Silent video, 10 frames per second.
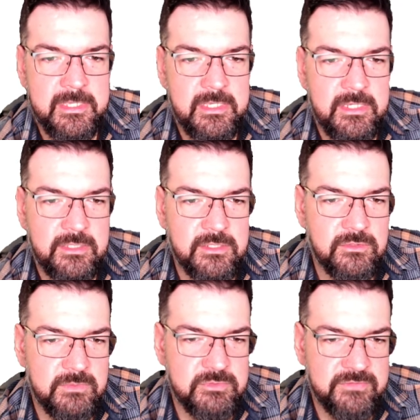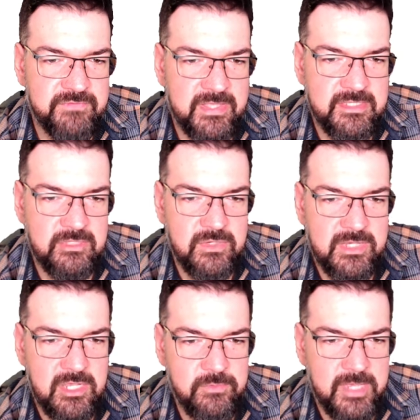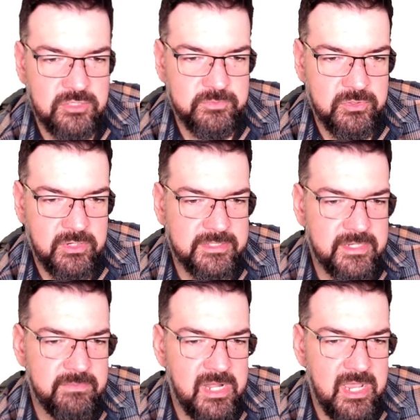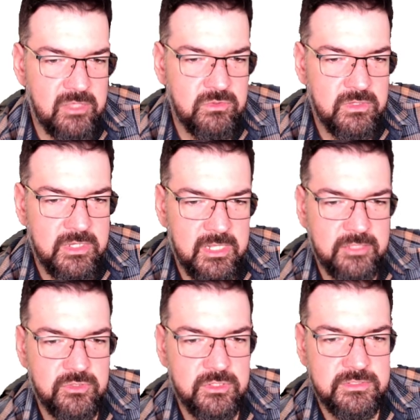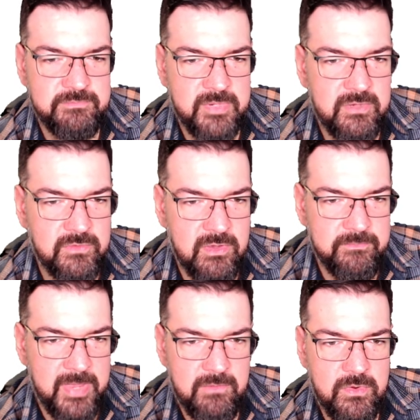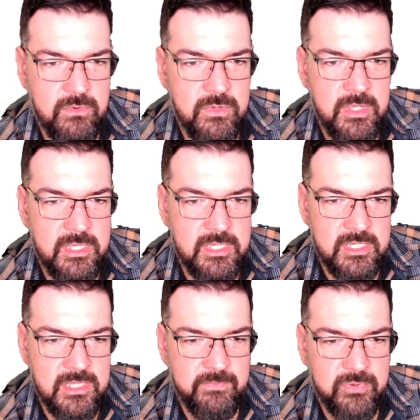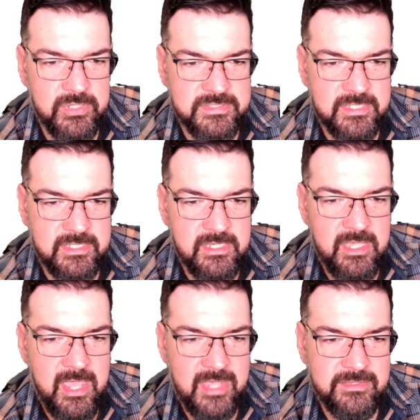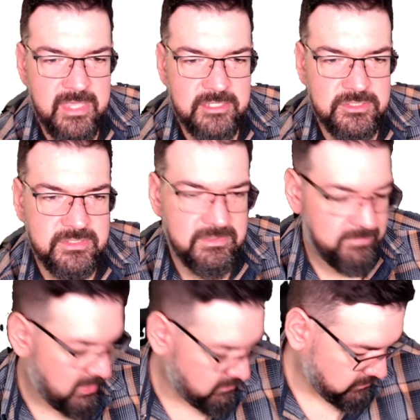Então temos que ficar atento a ganho médio por hora trabalhado, relatório de emprego que é o payroll e depois aí a taxa de desemprego nos